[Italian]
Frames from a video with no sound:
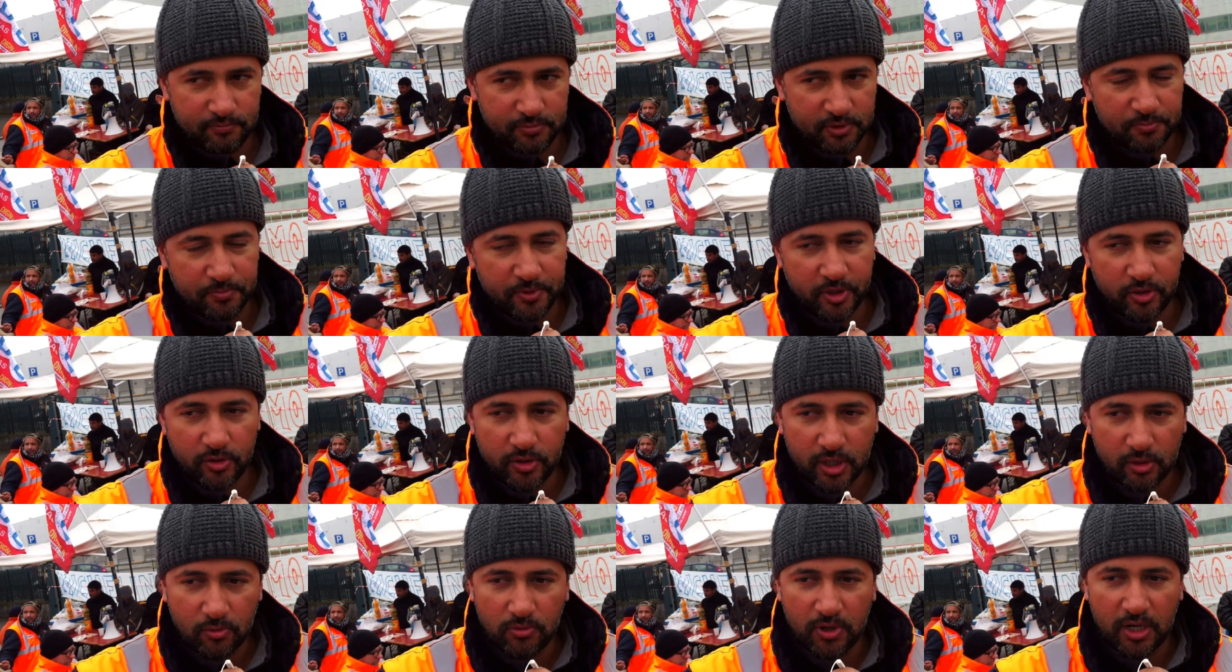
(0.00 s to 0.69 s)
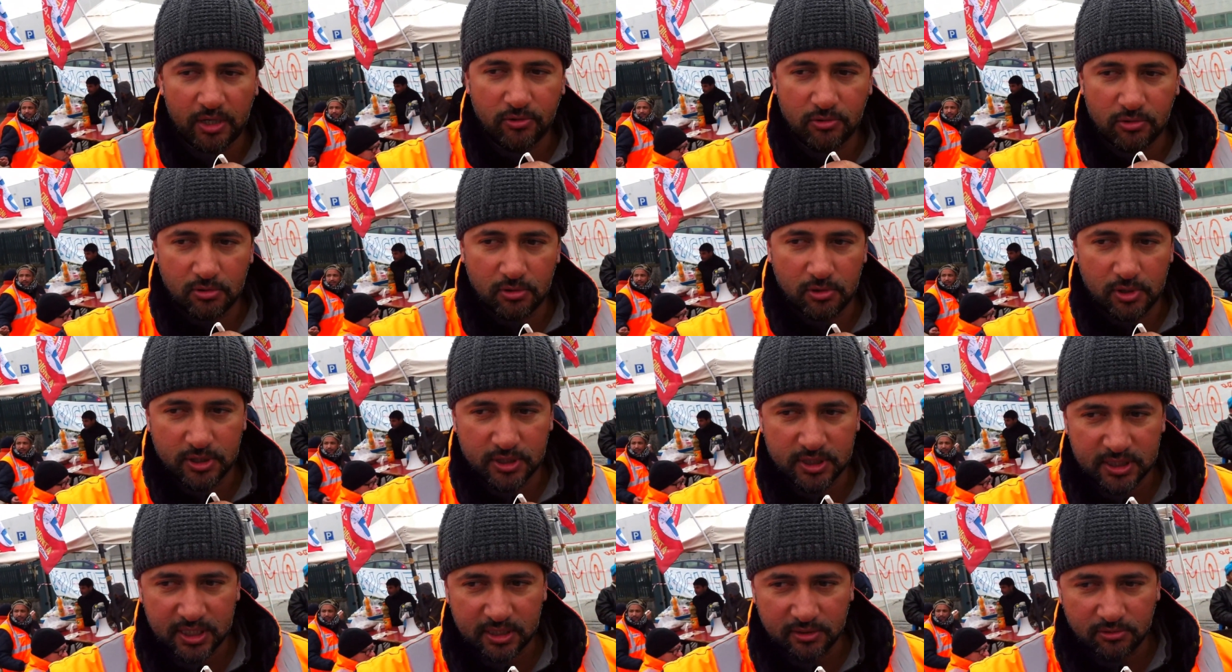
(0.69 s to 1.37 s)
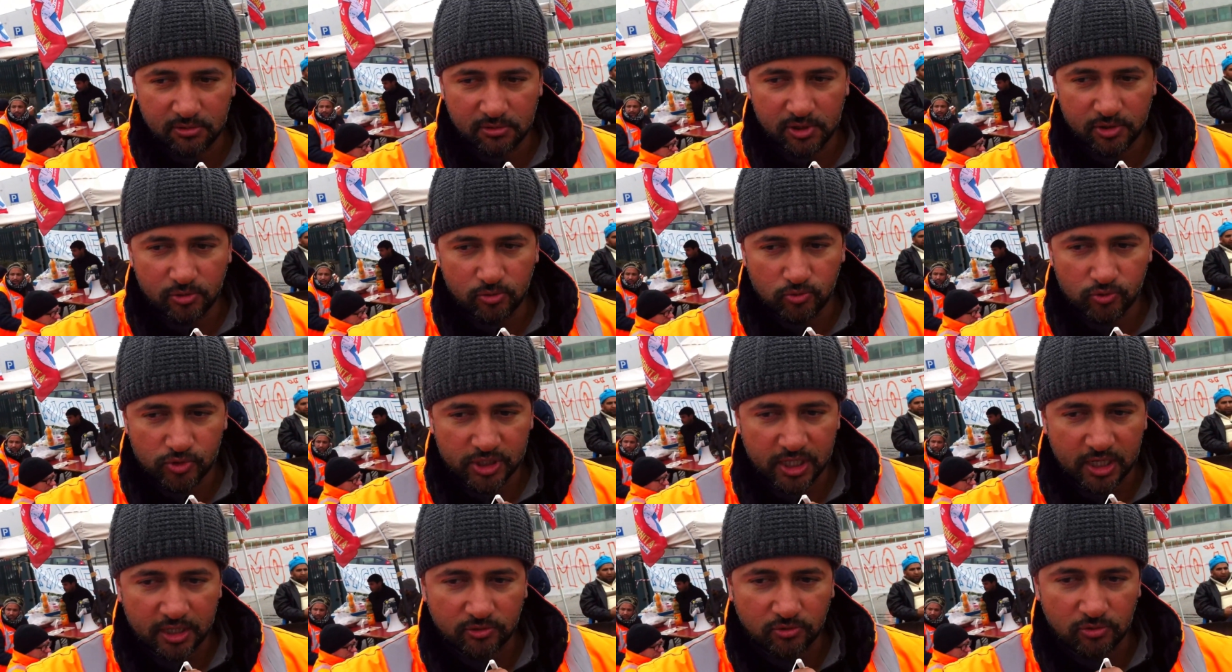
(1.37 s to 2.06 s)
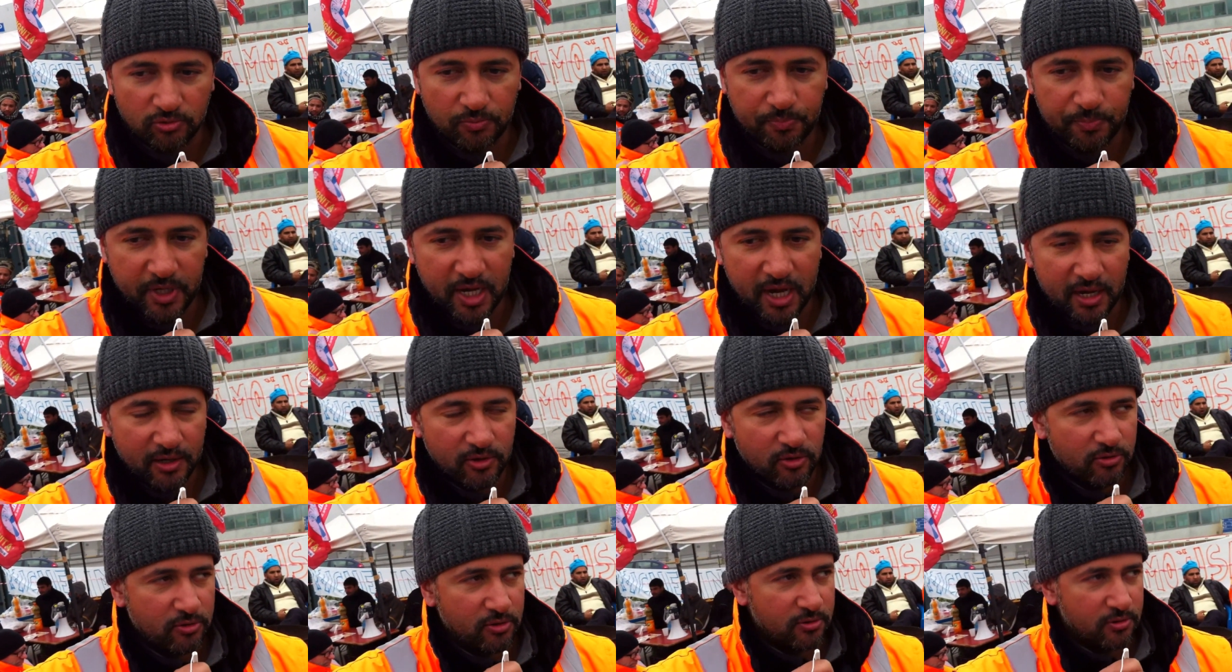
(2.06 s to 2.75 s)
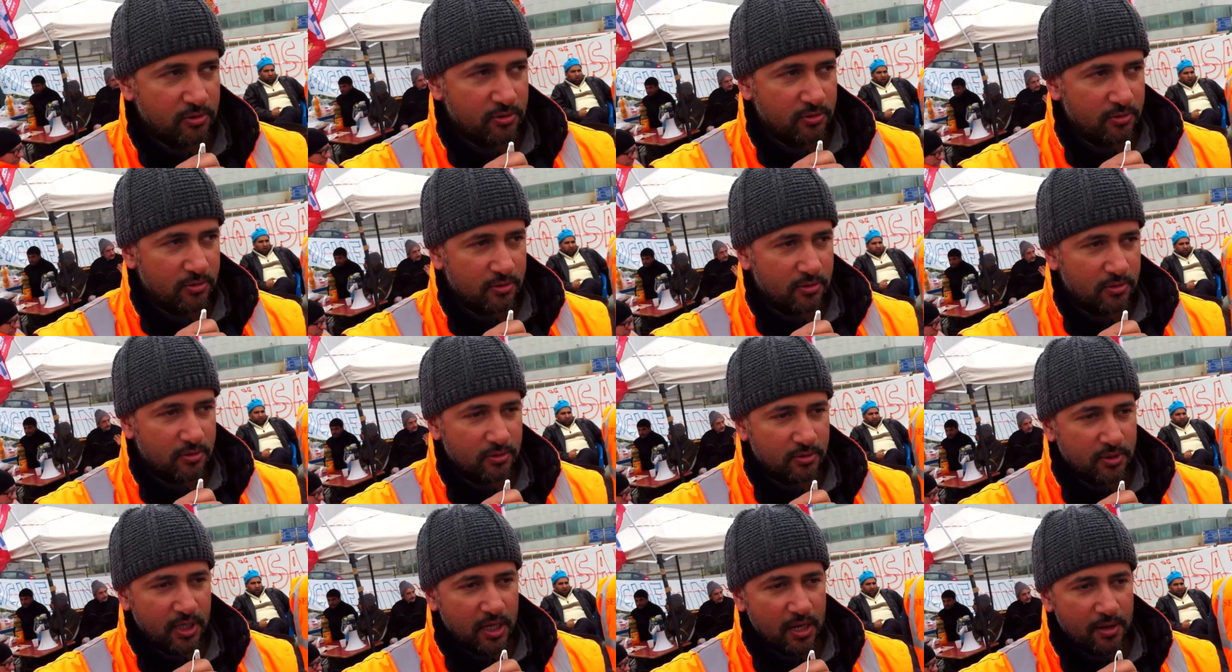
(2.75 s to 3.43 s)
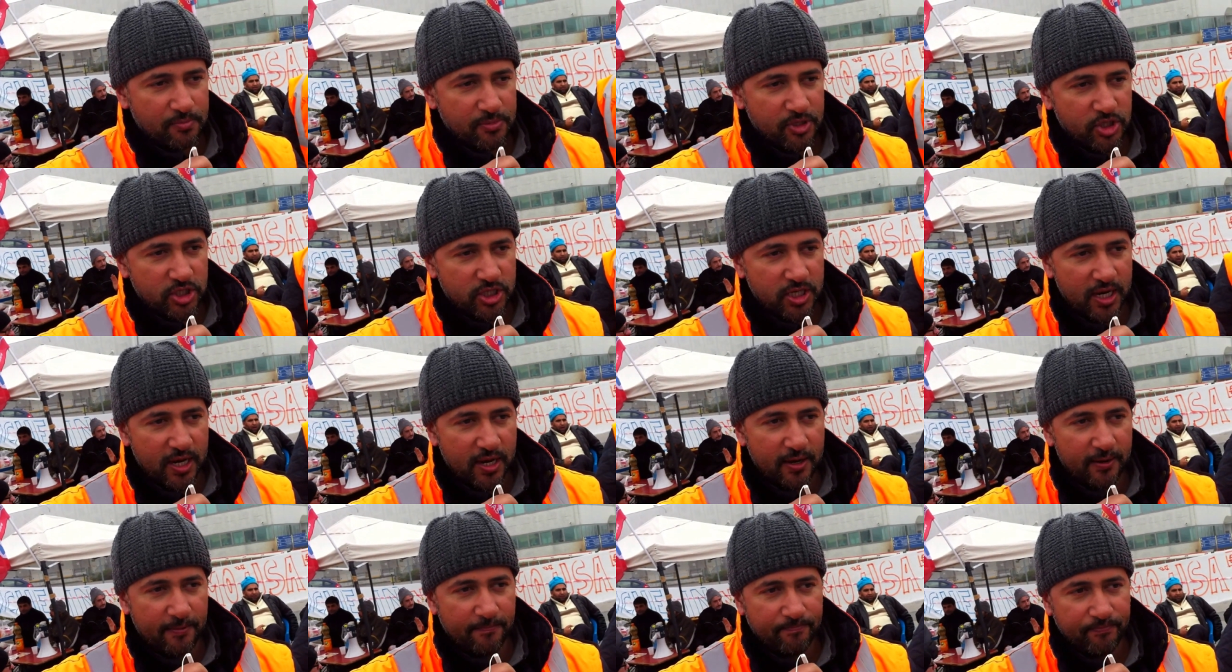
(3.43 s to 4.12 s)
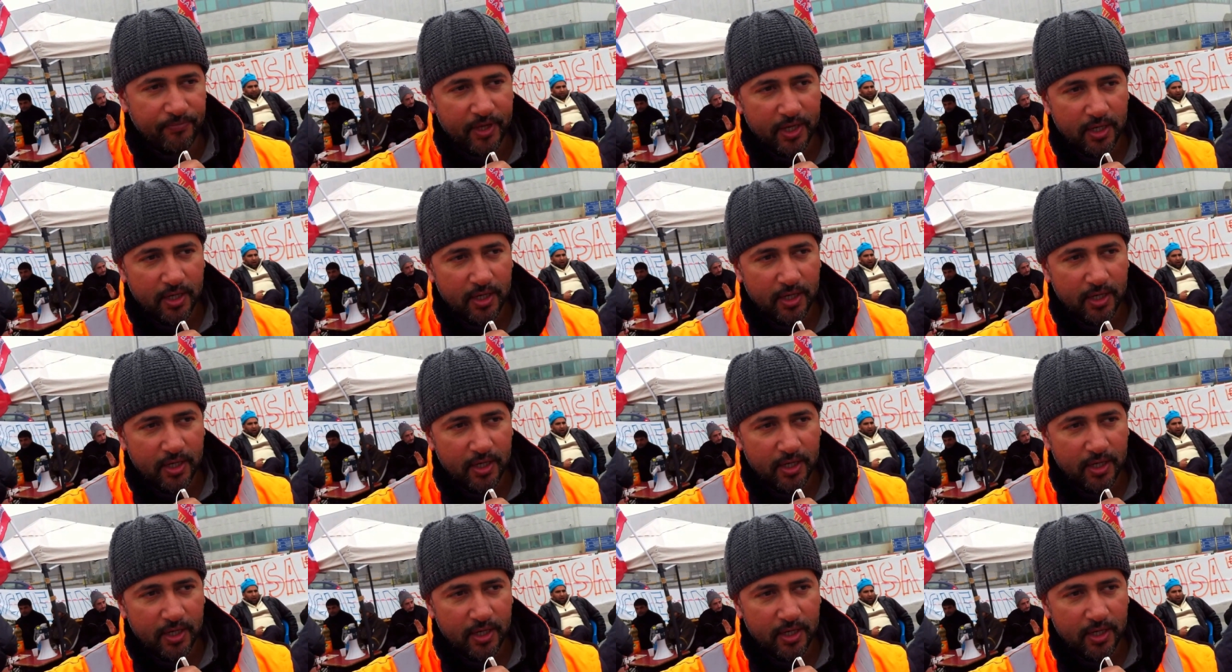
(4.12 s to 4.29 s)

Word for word: proprio da quando è stato annunciato il piano eh, della Michelin,